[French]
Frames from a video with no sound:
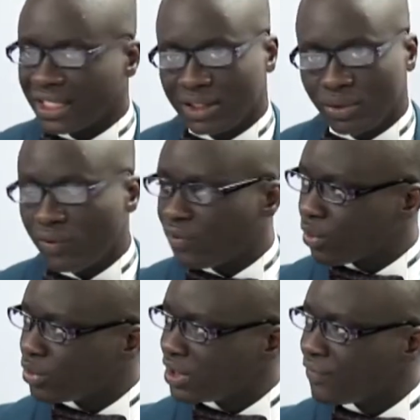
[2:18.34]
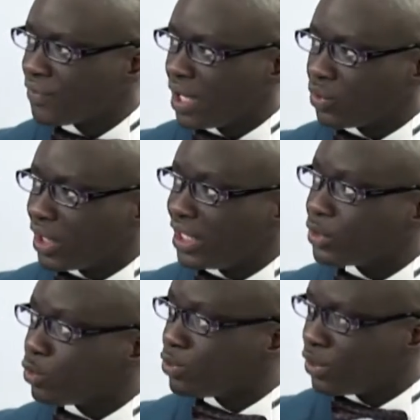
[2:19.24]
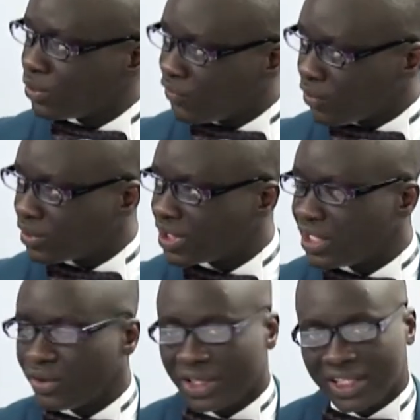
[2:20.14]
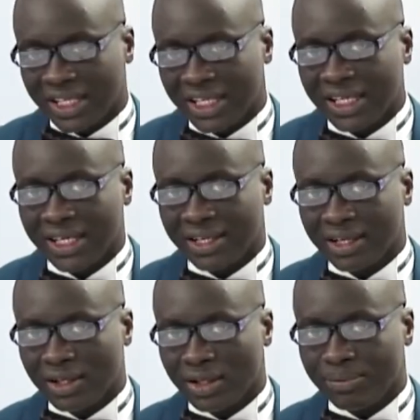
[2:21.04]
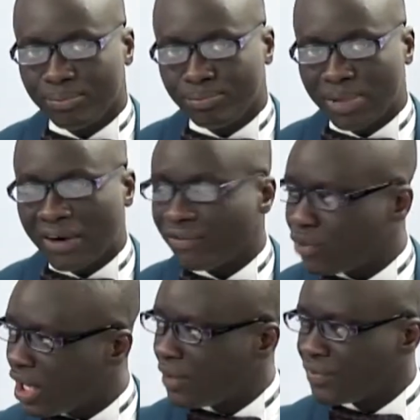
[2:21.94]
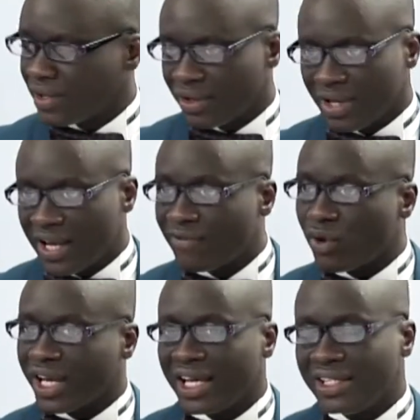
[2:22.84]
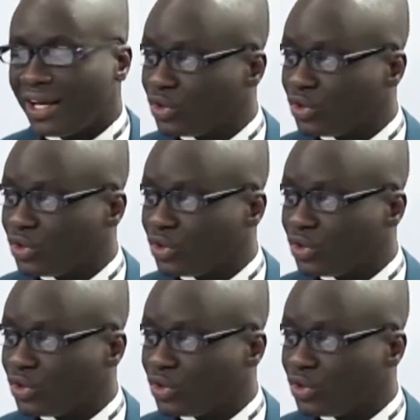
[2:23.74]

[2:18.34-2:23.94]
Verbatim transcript: de fraude, en tout cas des soupçons de fraude qui ont été parfois évoqués, d'ailleurs